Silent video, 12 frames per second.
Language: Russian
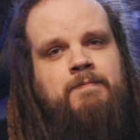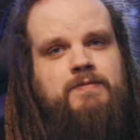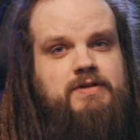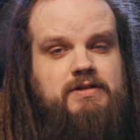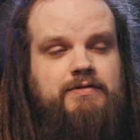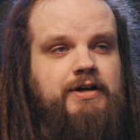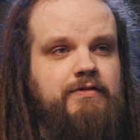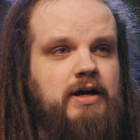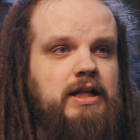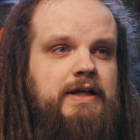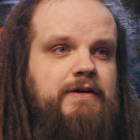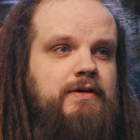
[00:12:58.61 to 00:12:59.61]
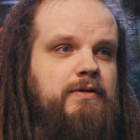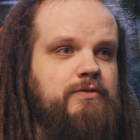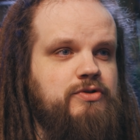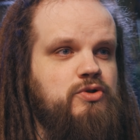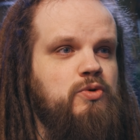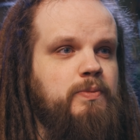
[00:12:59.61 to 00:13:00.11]
завоевала
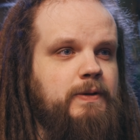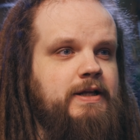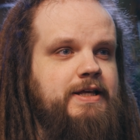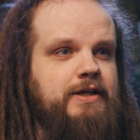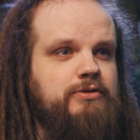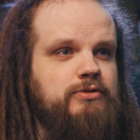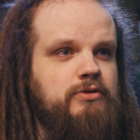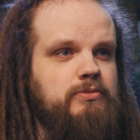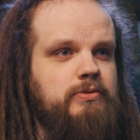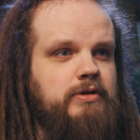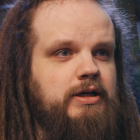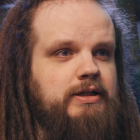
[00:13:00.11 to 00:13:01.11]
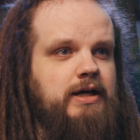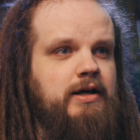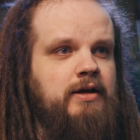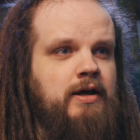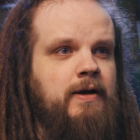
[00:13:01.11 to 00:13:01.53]
всю планету, грубо говоря, да?